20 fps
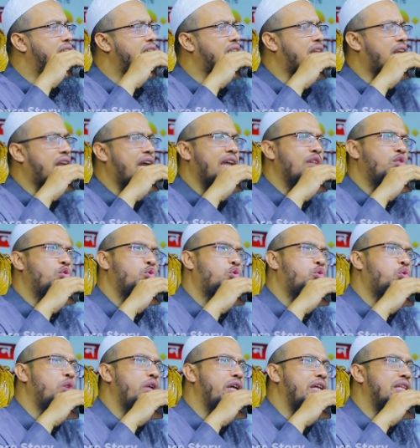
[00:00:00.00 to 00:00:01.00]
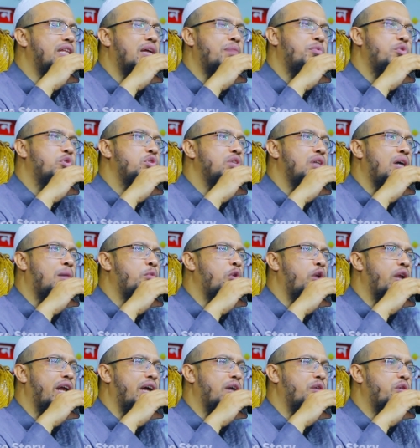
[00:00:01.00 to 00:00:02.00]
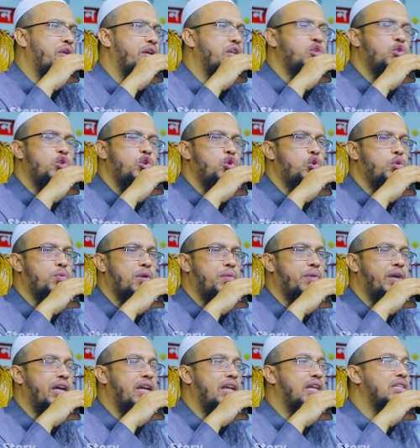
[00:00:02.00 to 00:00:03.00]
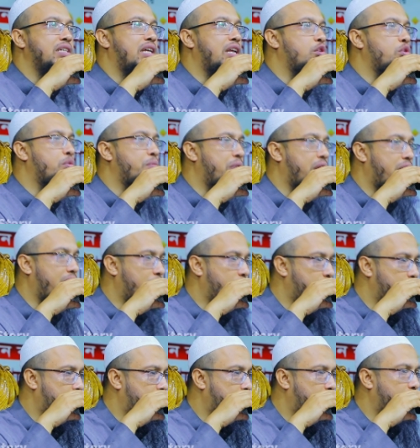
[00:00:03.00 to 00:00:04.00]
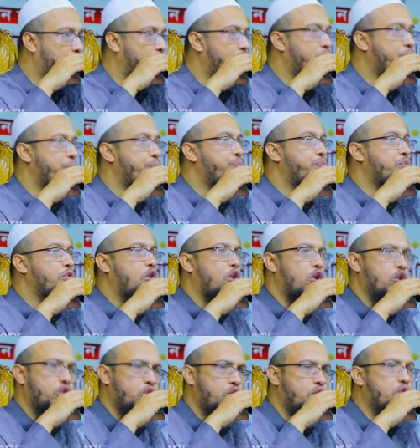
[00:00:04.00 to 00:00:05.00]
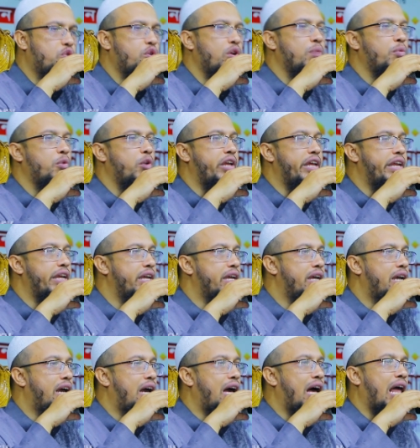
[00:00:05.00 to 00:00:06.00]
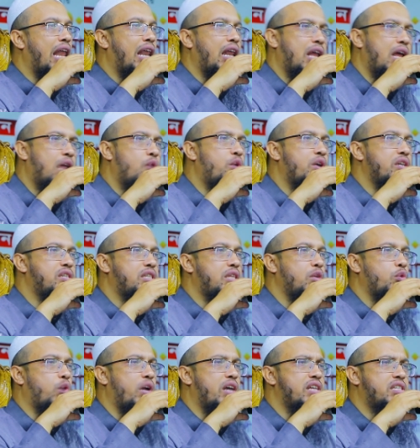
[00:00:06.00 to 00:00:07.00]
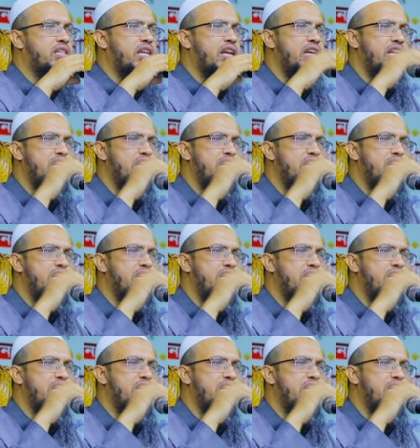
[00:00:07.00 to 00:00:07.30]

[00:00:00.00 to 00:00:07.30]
যে তারা এত শুনে তারপরও যদি আমল না করে এই জন্য ইউটিউবার ভাইরা যারা তোমরা রেকর্ড করো করজোর করে বলি আল্লাহর ওয়াজতে ওয়াজটা